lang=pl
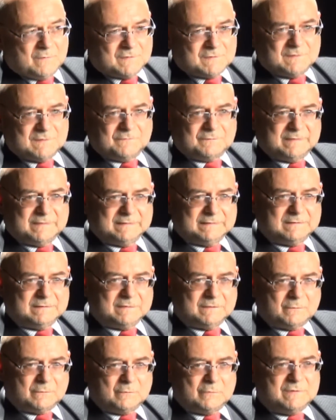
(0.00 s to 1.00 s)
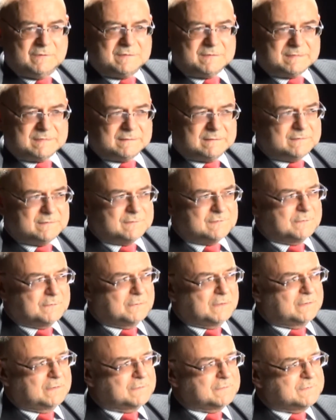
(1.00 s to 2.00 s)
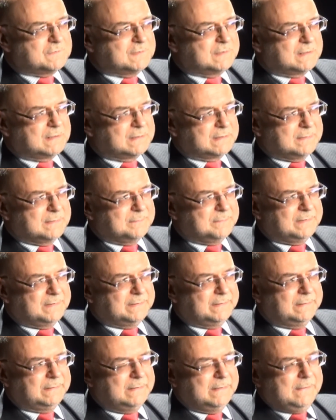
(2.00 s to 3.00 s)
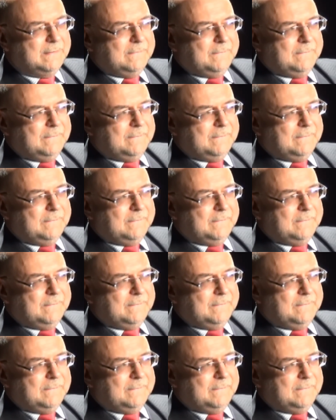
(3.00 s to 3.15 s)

właśnie wtedy kulisy działalności KGB